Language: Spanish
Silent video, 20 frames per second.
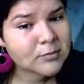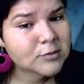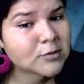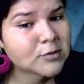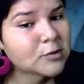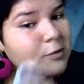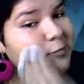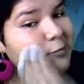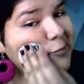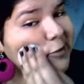
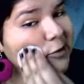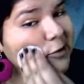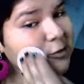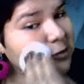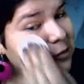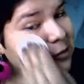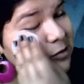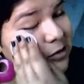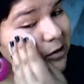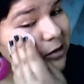solo
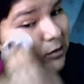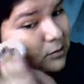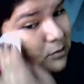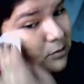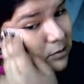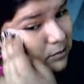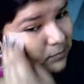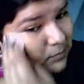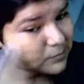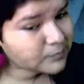
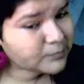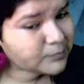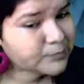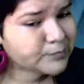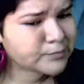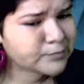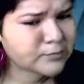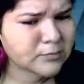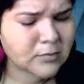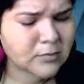presionando
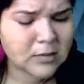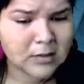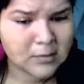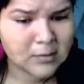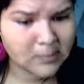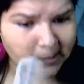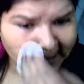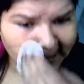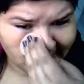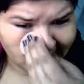
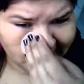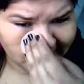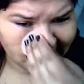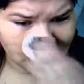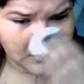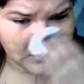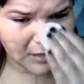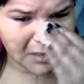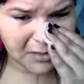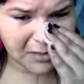
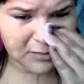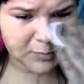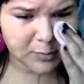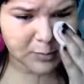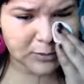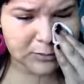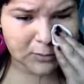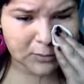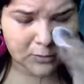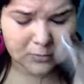y ya
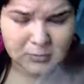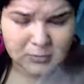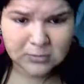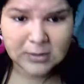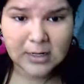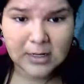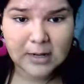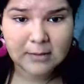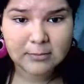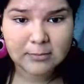después con
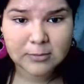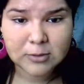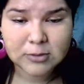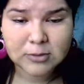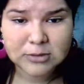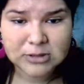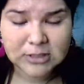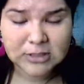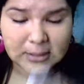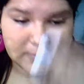una
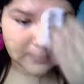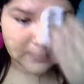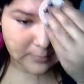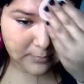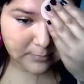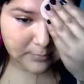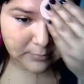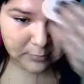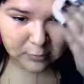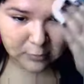brocha
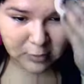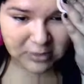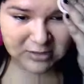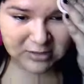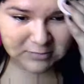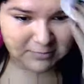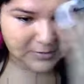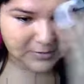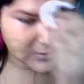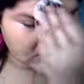voy a
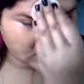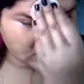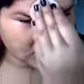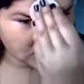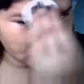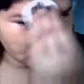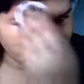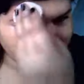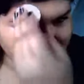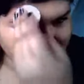
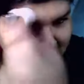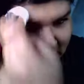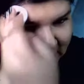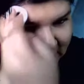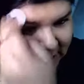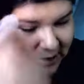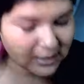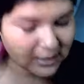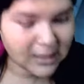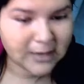esparcirlo por toda
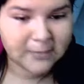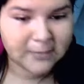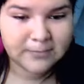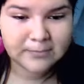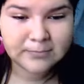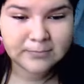la cara.